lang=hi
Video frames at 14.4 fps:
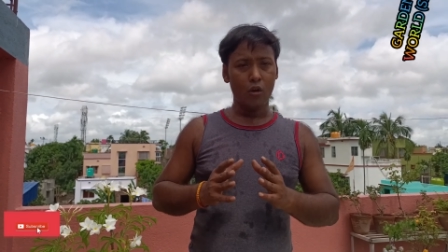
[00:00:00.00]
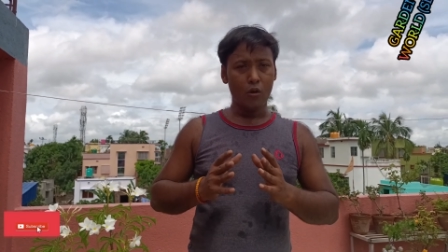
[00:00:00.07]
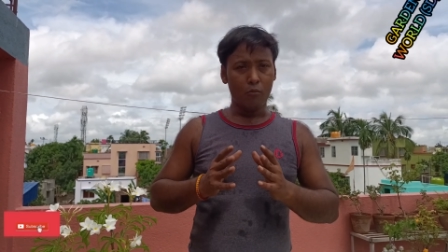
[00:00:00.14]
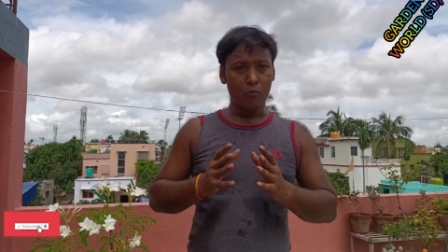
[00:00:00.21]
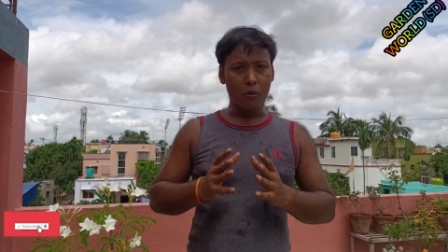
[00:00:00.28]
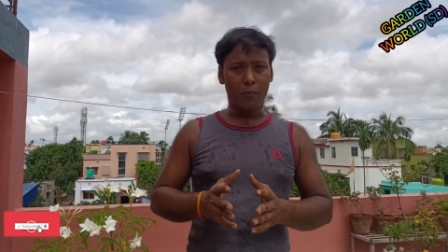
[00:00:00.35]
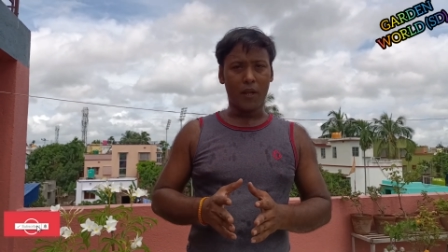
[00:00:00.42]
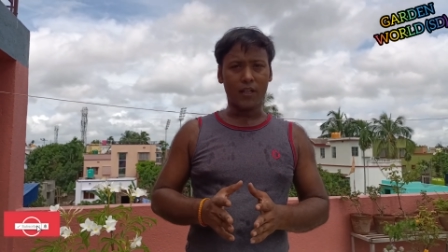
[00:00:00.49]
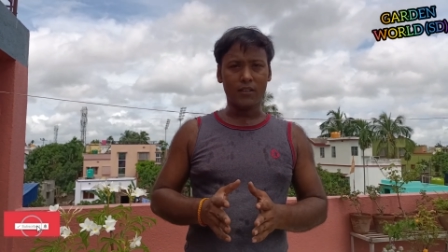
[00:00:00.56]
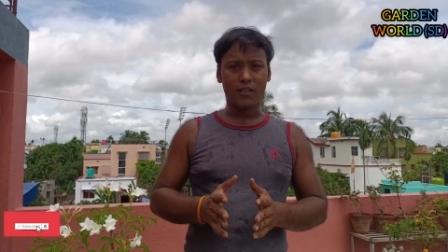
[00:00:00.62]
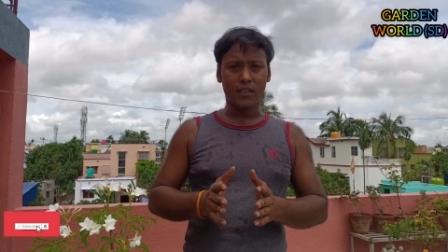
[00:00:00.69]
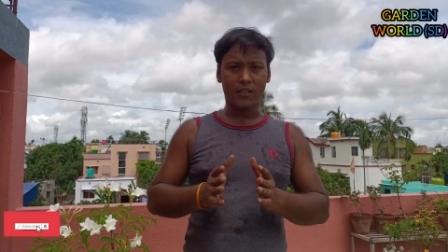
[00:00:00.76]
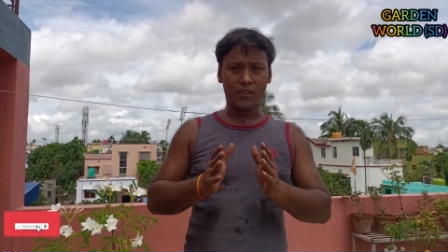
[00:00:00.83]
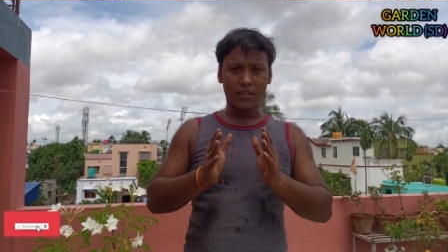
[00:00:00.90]
वो
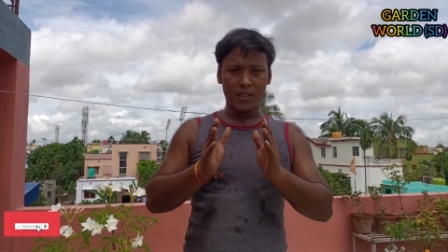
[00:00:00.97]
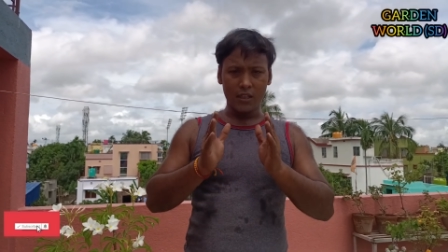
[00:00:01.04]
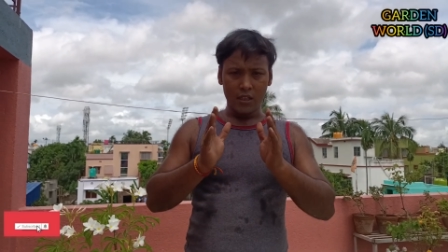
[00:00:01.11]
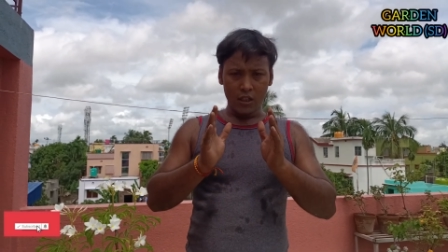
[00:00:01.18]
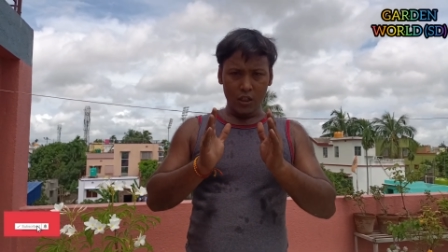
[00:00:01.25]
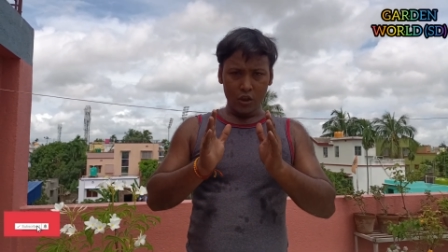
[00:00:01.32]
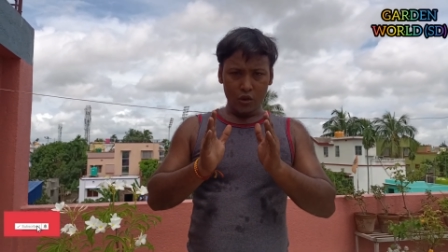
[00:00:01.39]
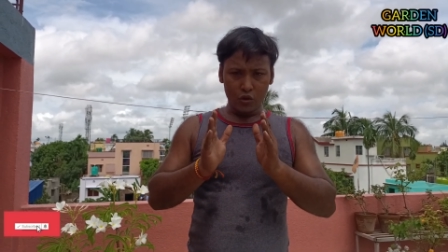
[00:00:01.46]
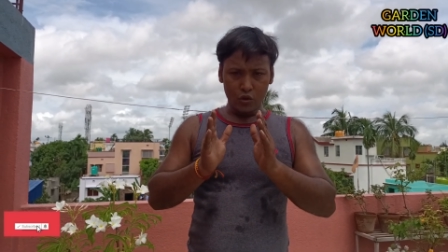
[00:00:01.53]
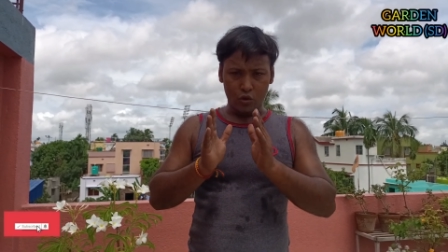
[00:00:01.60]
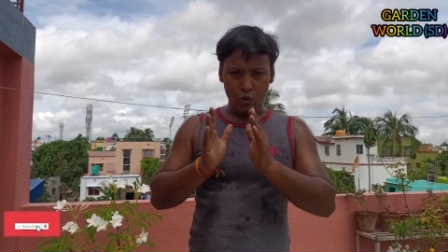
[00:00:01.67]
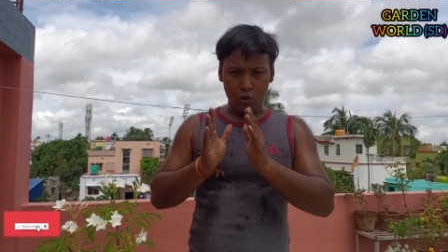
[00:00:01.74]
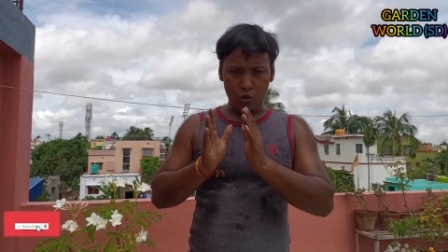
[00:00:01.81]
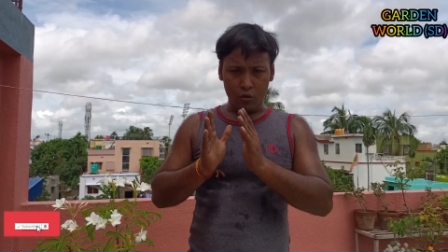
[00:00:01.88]
ब्रांचेस की
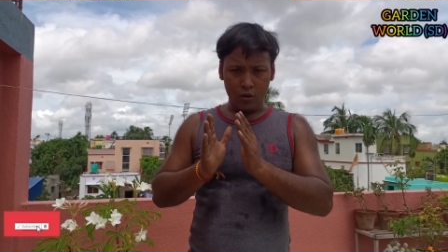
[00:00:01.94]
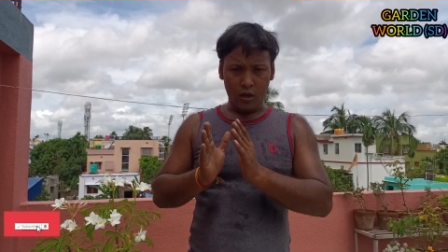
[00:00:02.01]
जो